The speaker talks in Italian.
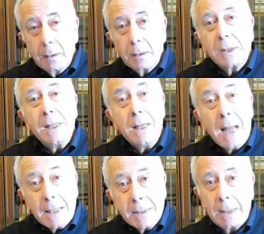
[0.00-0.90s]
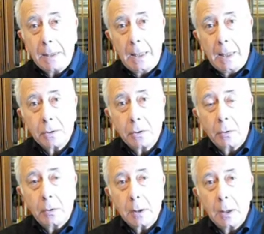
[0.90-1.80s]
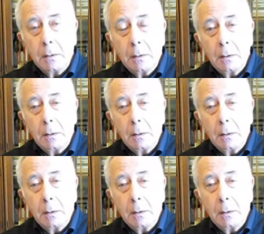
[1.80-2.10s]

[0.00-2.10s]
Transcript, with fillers: si innesta nella storia